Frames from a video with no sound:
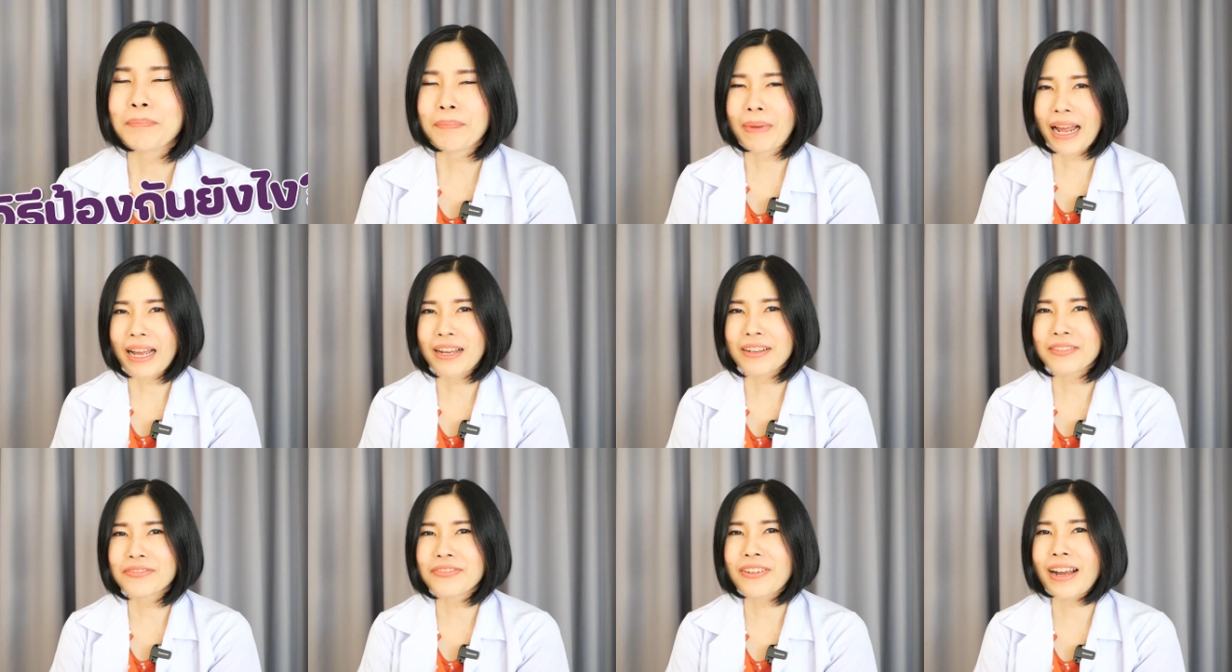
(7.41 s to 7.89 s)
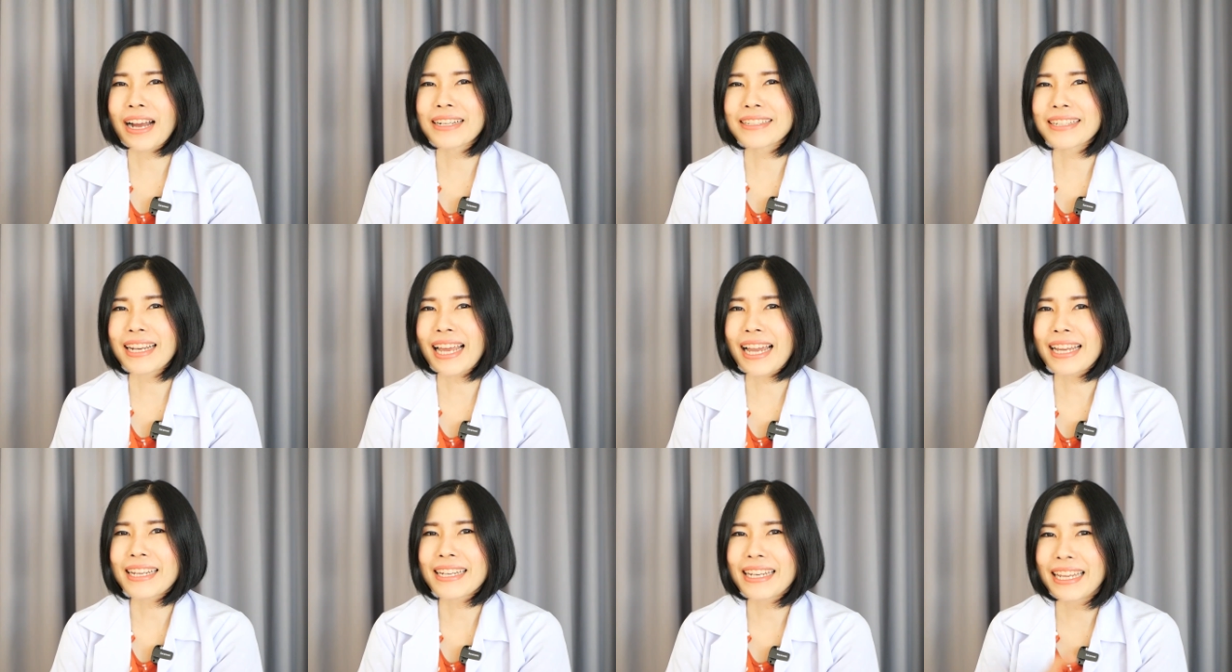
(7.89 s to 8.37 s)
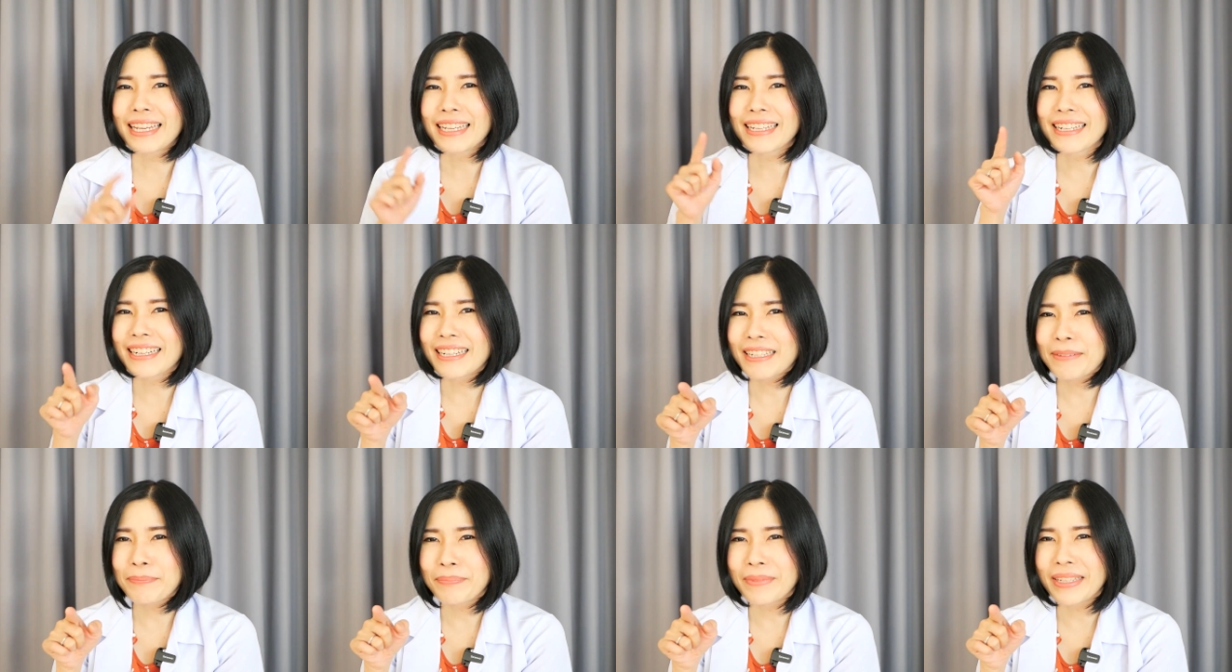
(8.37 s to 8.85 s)
มาฟังได้ใน
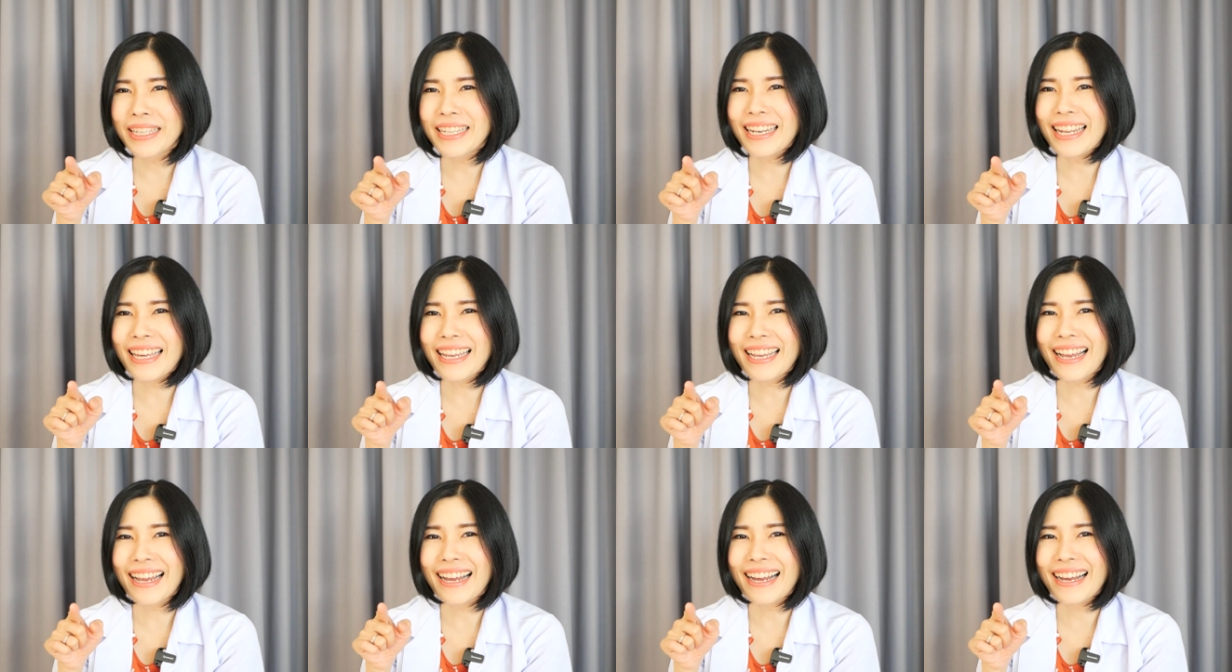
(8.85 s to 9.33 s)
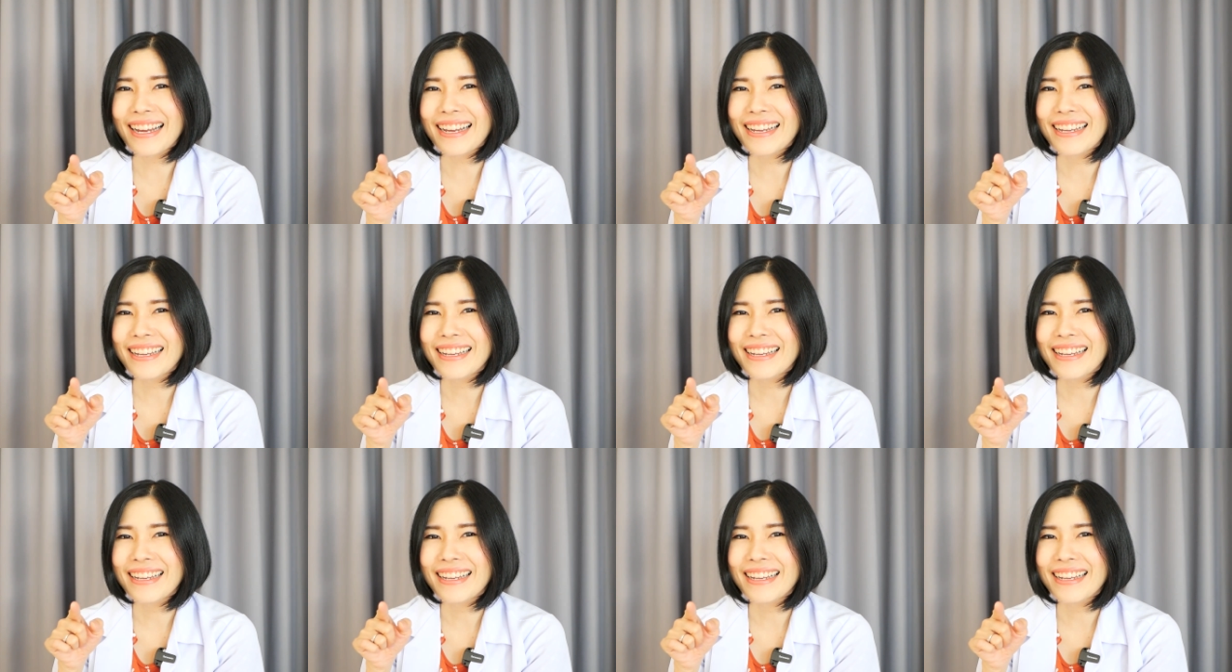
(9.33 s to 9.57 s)
คลิปนี้เลยค่ะ